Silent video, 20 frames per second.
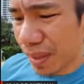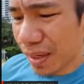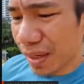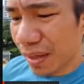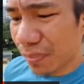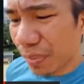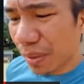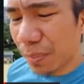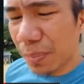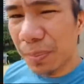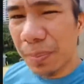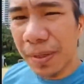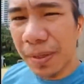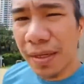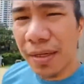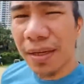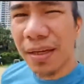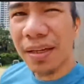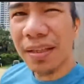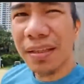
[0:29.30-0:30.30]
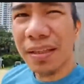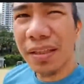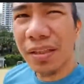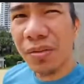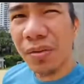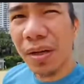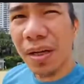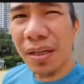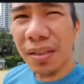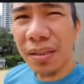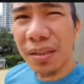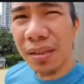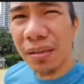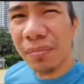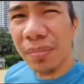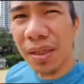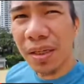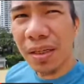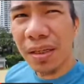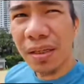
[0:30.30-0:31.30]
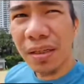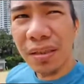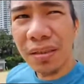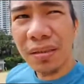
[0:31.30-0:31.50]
uh, may bibigyan natin yung ating mga